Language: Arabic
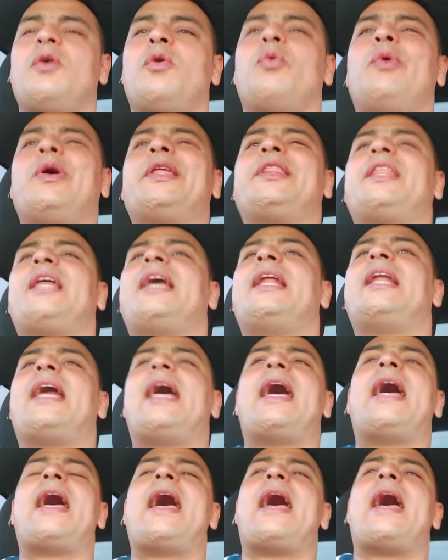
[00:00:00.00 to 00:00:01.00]
واذا
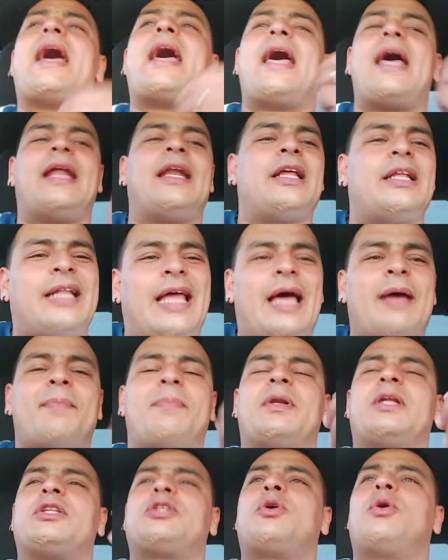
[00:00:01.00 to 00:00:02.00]
انا
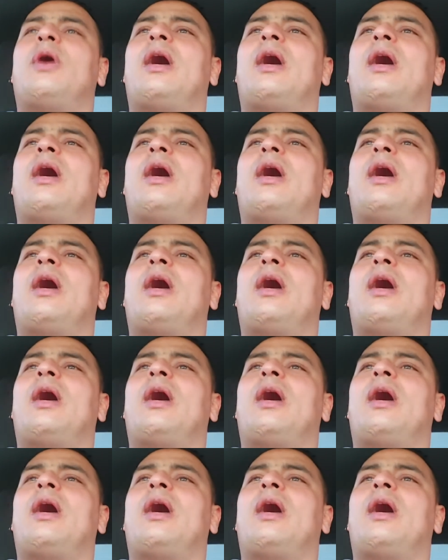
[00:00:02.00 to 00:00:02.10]
نحب